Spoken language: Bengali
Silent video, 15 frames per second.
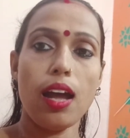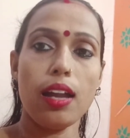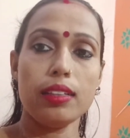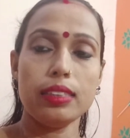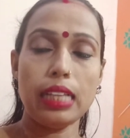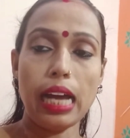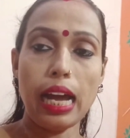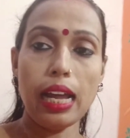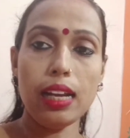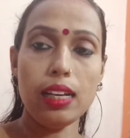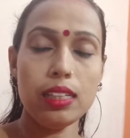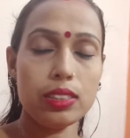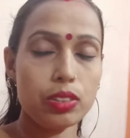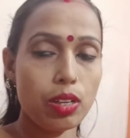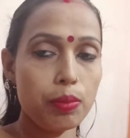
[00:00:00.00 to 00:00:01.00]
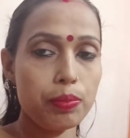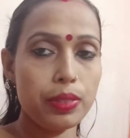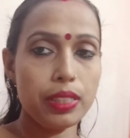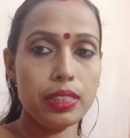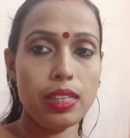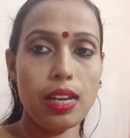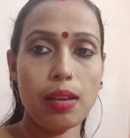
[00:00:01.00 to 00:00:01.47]
আর ডাল সব
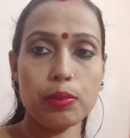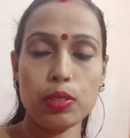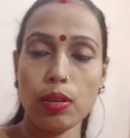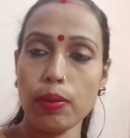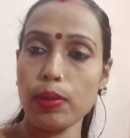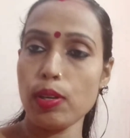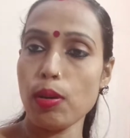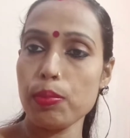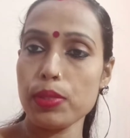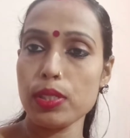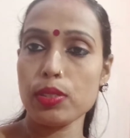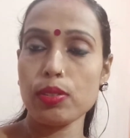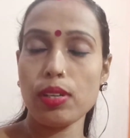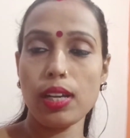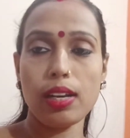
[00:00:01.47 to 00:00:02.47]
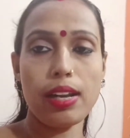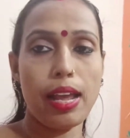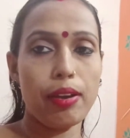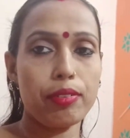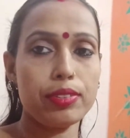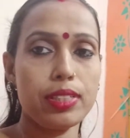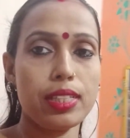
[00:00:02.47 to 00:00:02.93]
দিয়ে দিলাম সবাই অফিসে চলে গেল
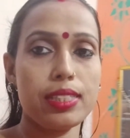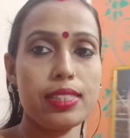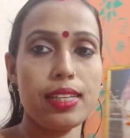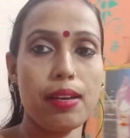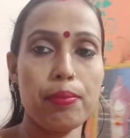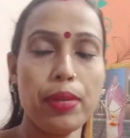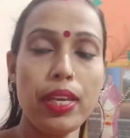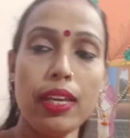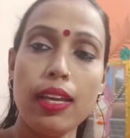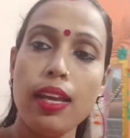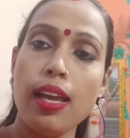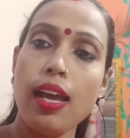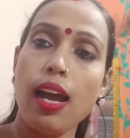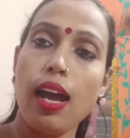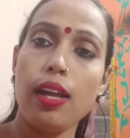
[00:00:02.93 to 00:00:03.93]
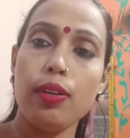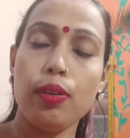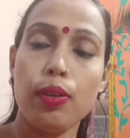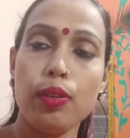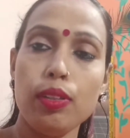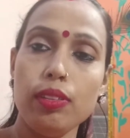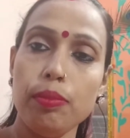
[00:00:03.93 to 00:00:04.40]
এখন যাচ্ছি আমি আর
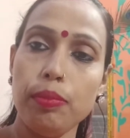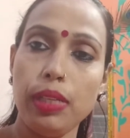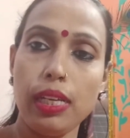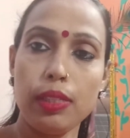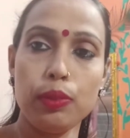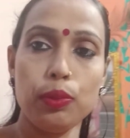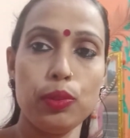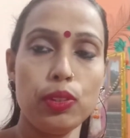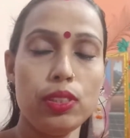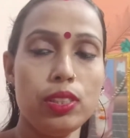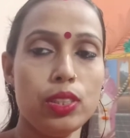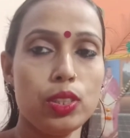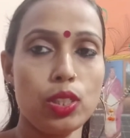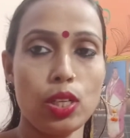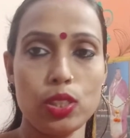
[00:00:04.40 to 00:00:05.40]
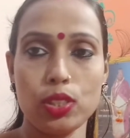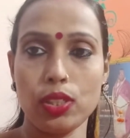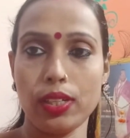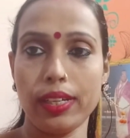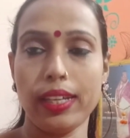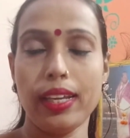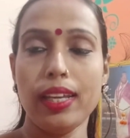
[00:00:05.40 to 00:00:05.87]
ননদ মিলে দুজন
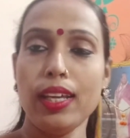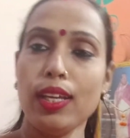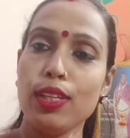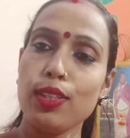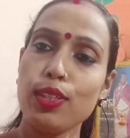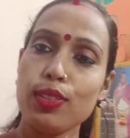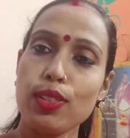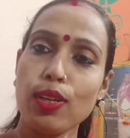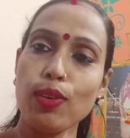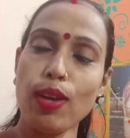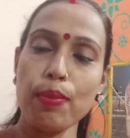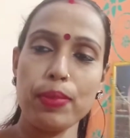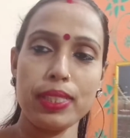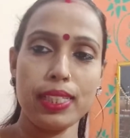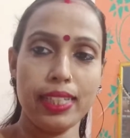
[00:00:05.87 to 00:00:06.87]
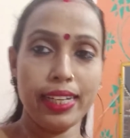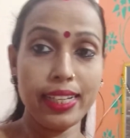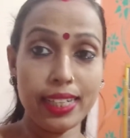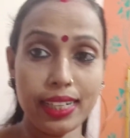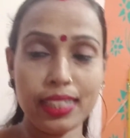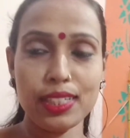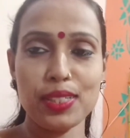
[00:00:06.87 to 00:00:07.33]
সৎসঙ্গে তো চলো আমাদের
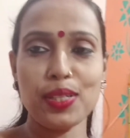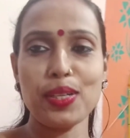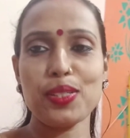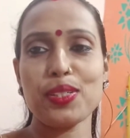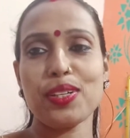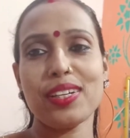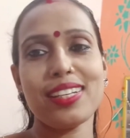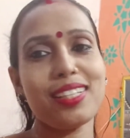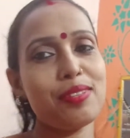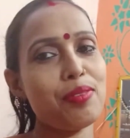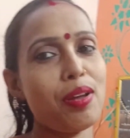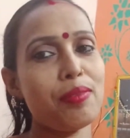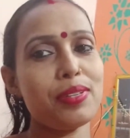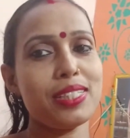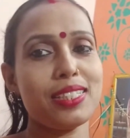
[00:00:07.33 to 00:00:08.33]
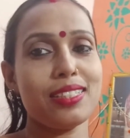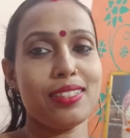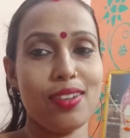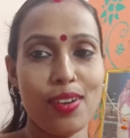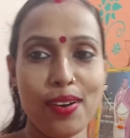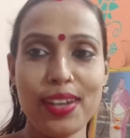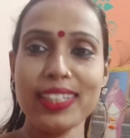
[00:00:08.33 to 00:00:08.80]
এইখানে সৎসঙ্গে কিভাবে
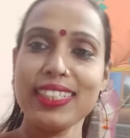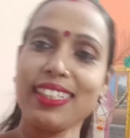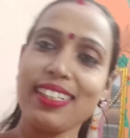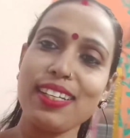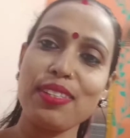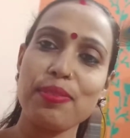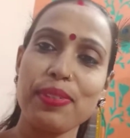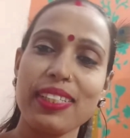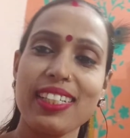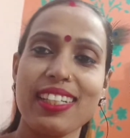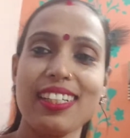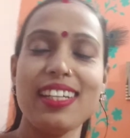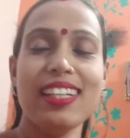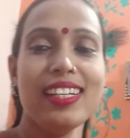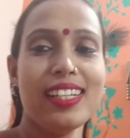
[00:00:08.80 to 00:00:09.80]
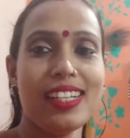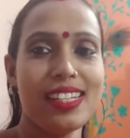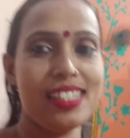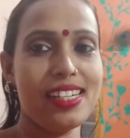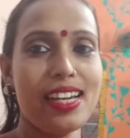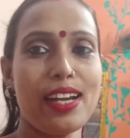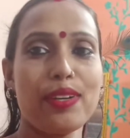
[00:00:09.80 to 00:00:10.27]
হয় সেটাই তোমাদেরকে
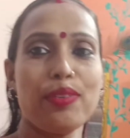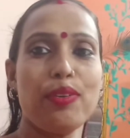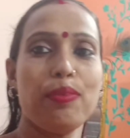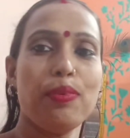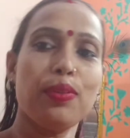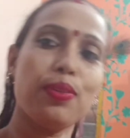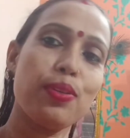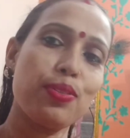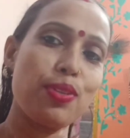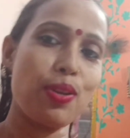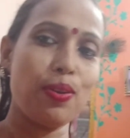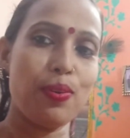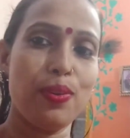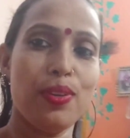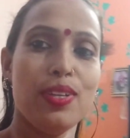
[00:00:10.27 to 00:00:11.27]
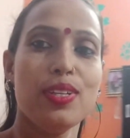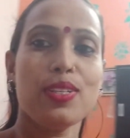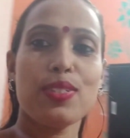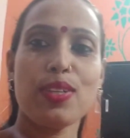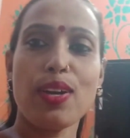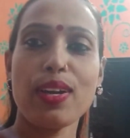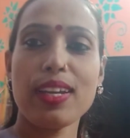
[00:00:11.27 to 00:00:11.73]
শেয়ার করব তো চলো
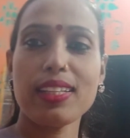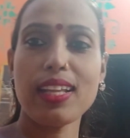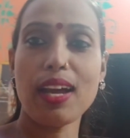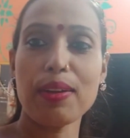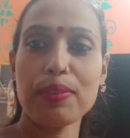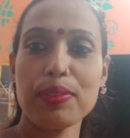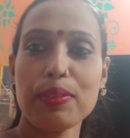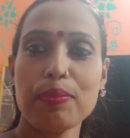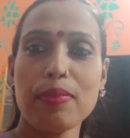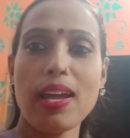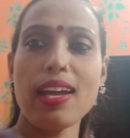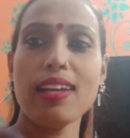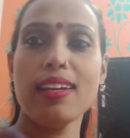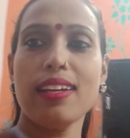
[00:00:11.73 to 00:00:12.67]
সঙ্গে থাকো তোমরা